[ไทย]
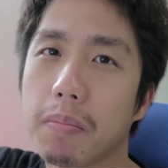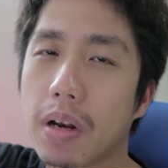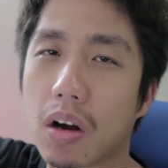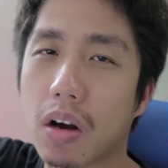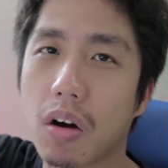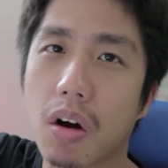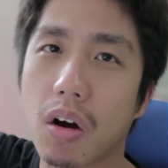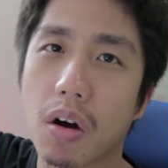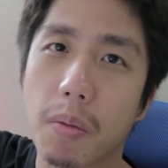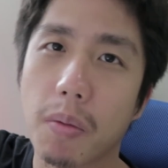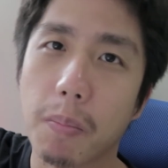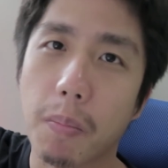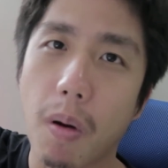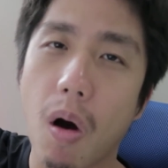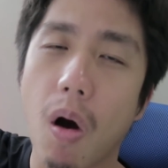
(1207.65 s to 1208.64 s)
แล้วก็
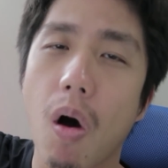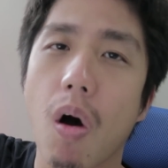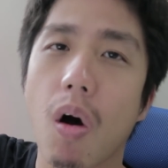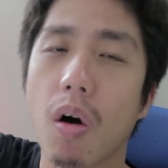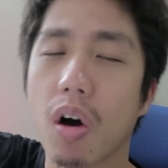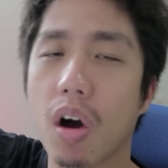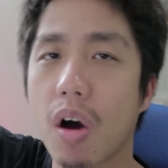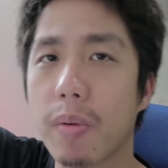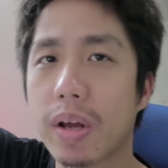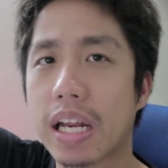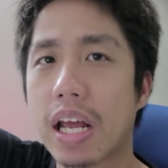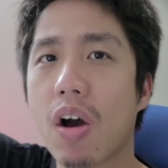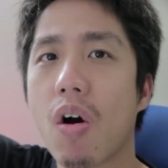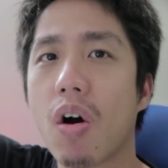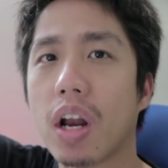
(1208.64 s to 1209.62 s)
พอเข้าไป
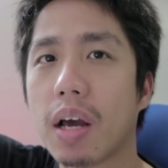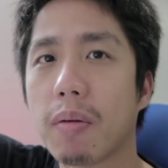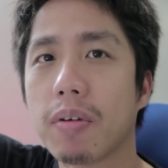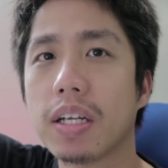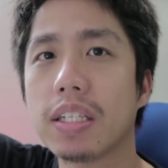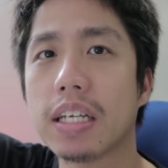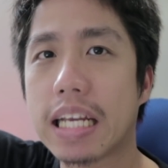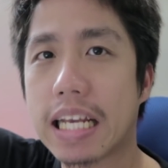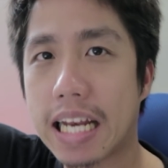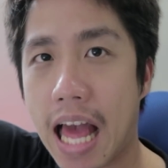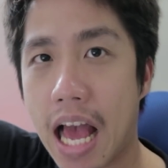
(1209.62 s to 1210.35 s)
ในห้องนะครับก็เจออี